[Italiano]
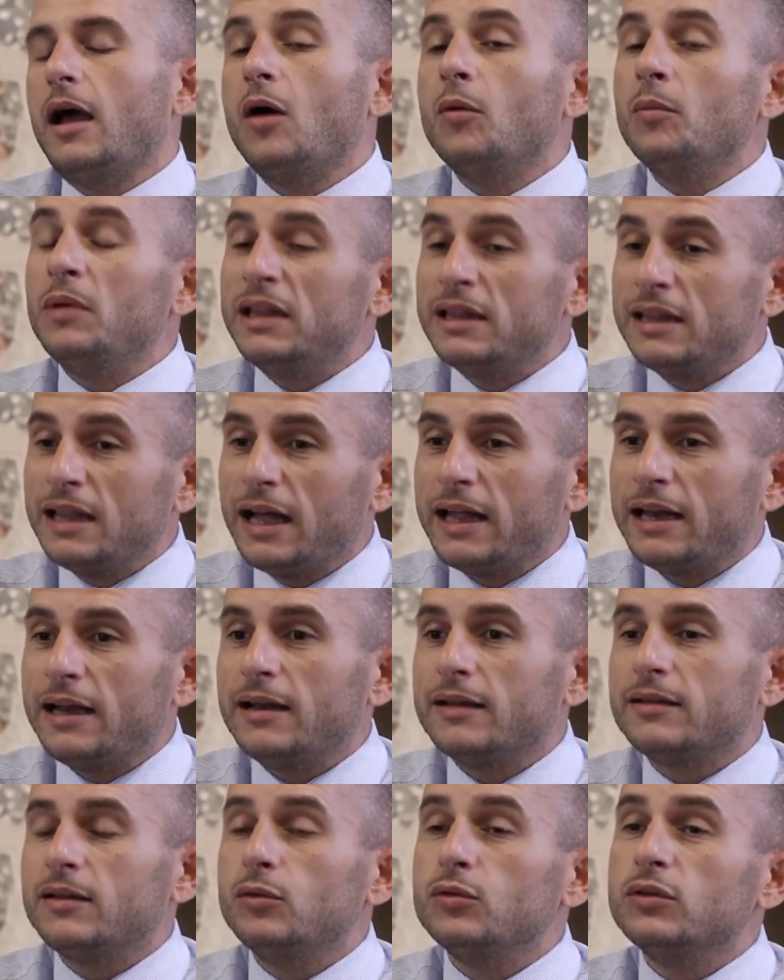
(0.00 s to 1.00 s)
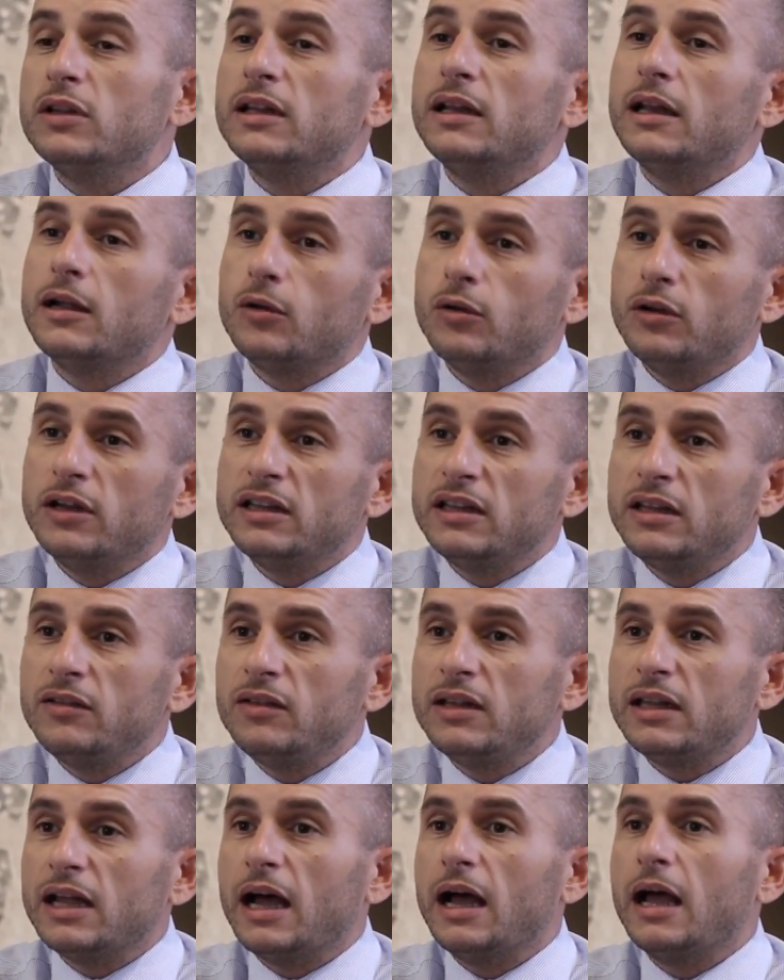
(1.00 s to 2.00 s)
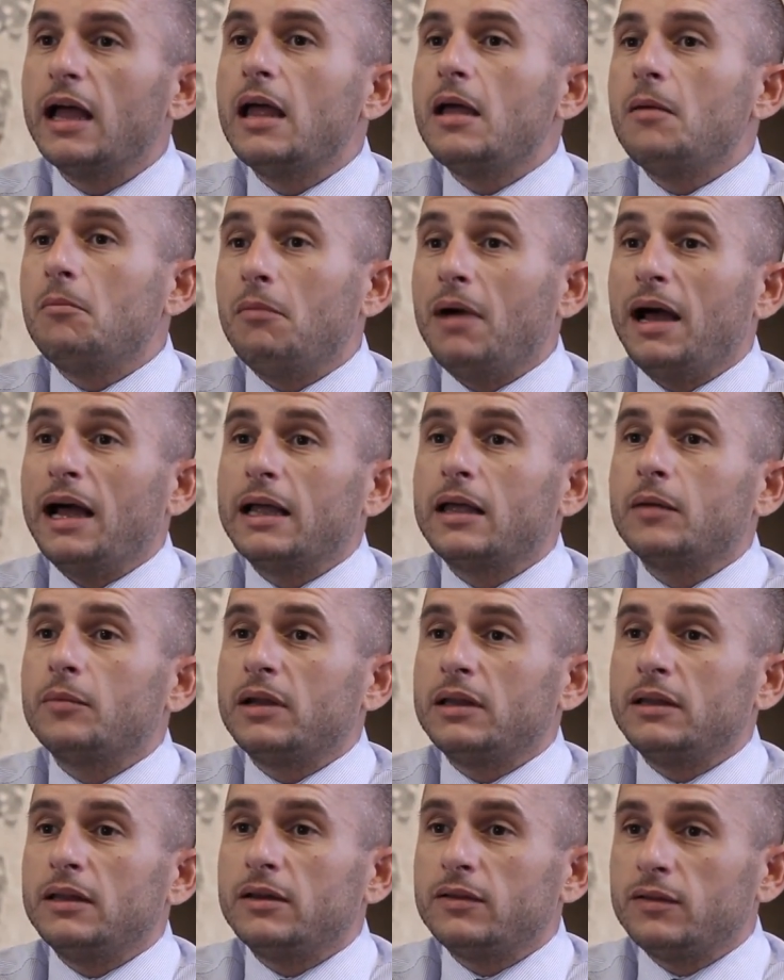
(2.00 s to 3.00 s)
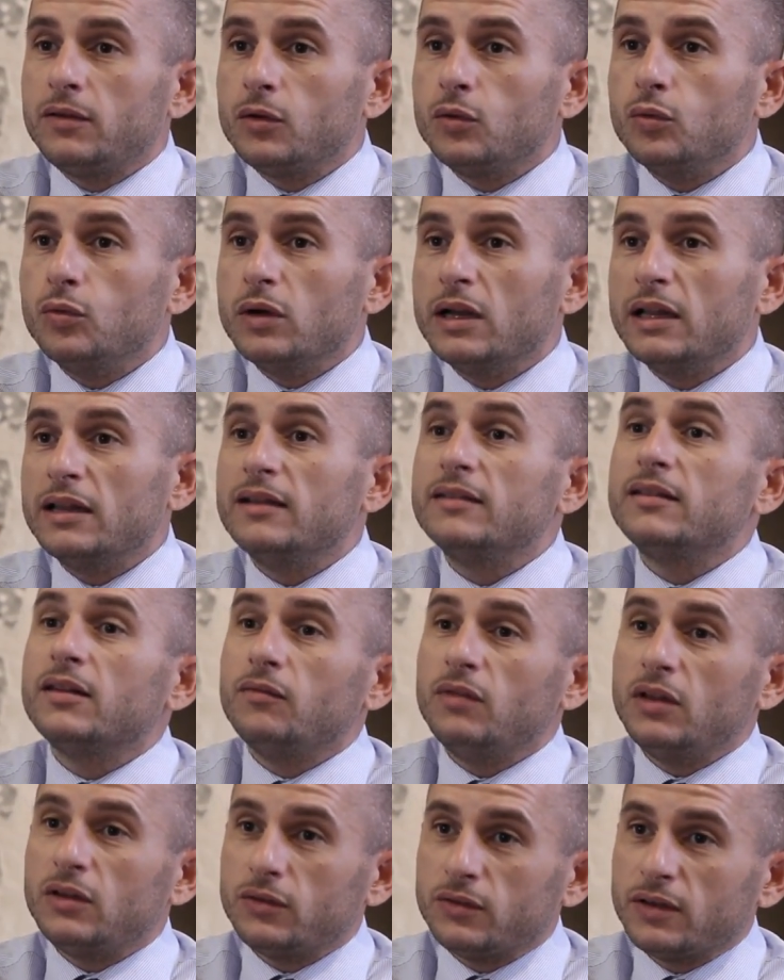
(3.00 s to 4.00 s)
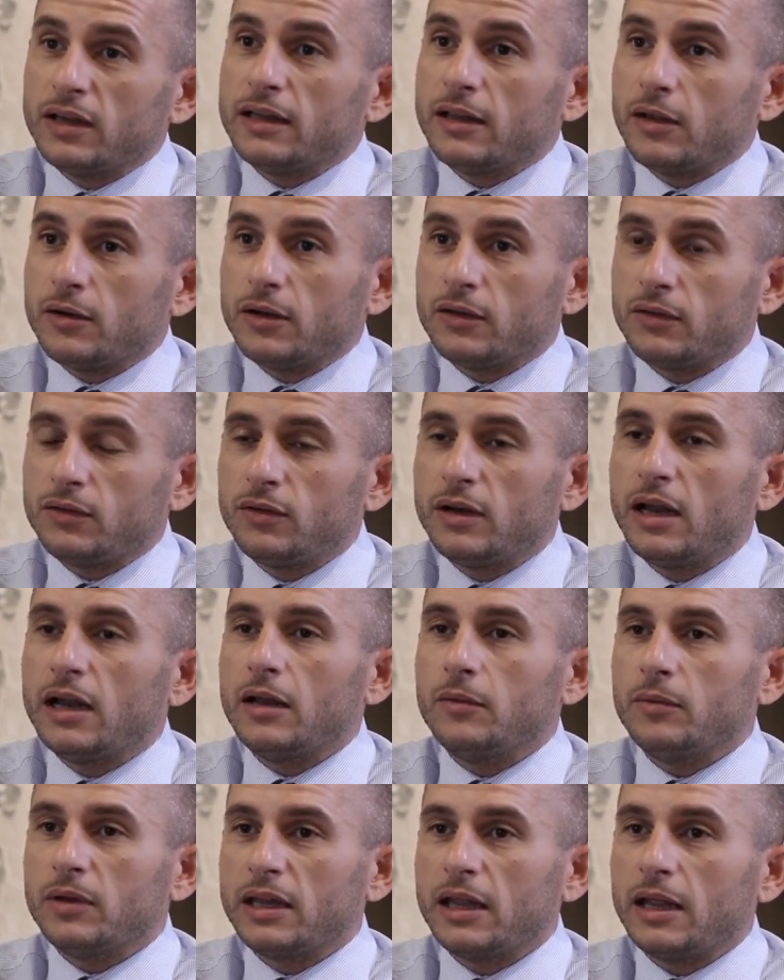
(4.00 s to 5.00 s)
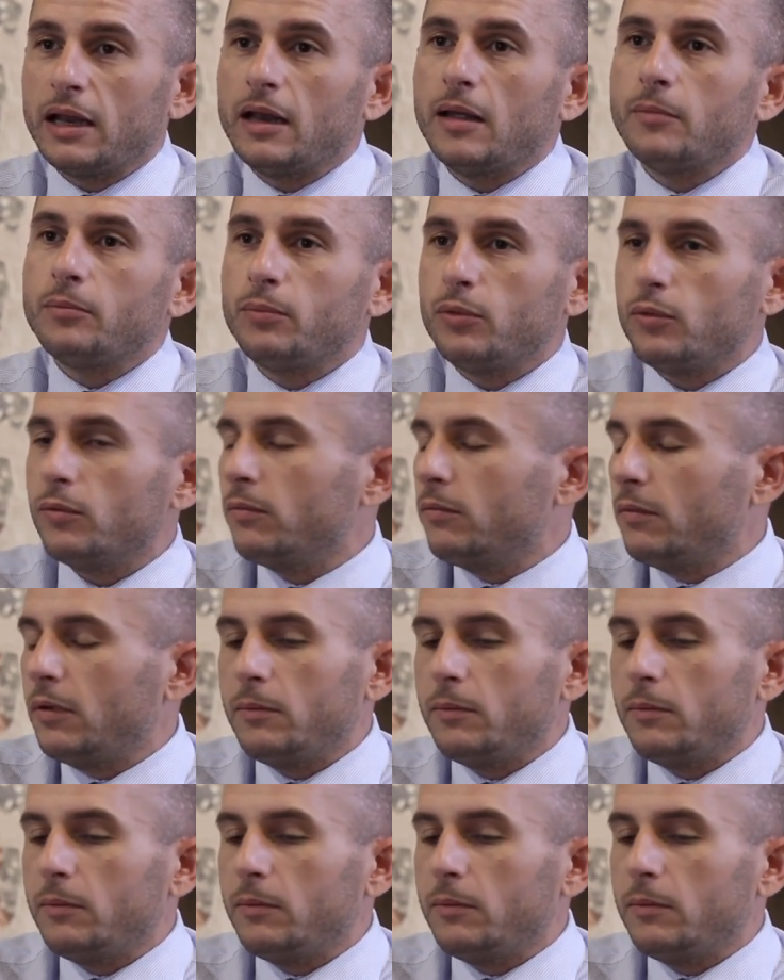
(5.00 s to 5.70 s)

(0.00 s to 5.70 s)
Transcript: aumentare la salute della collettività, ma anche prendersi cura del Servizio Sanitario Nazionale, perché è la più